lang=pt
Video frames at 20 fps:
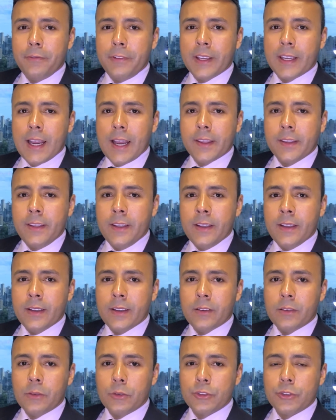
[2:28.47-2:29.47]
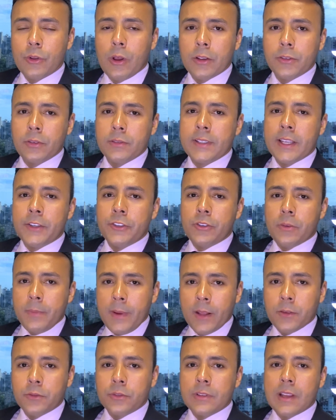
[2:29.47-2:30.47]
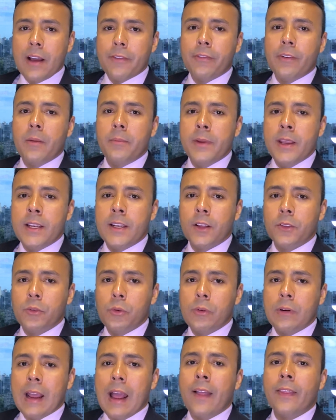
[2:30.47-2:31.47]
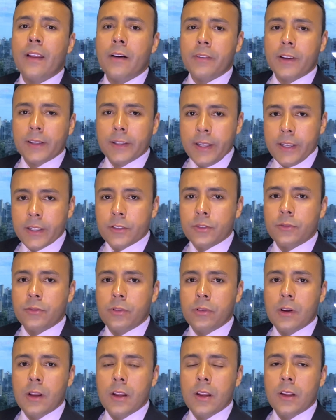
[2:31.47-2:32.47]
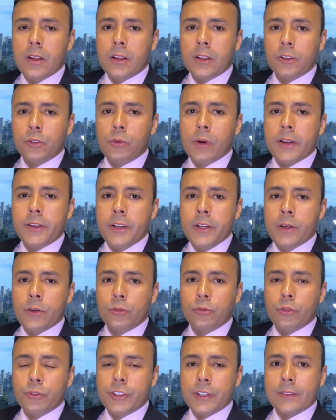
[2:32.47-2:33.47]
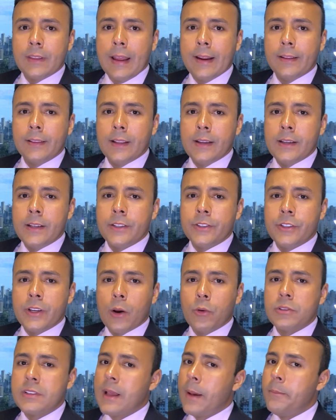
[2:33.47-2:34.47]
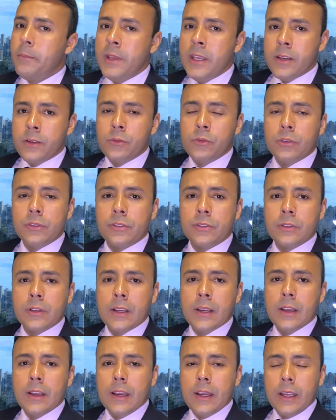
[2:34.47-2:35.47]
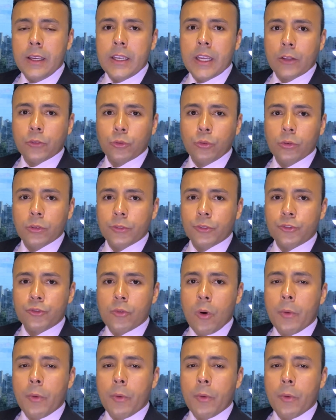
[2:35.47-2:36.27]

Fica aqui os nossos sentimentos à família do carnavalesco, do Anildo de Tailândia, aos amigos e a todos.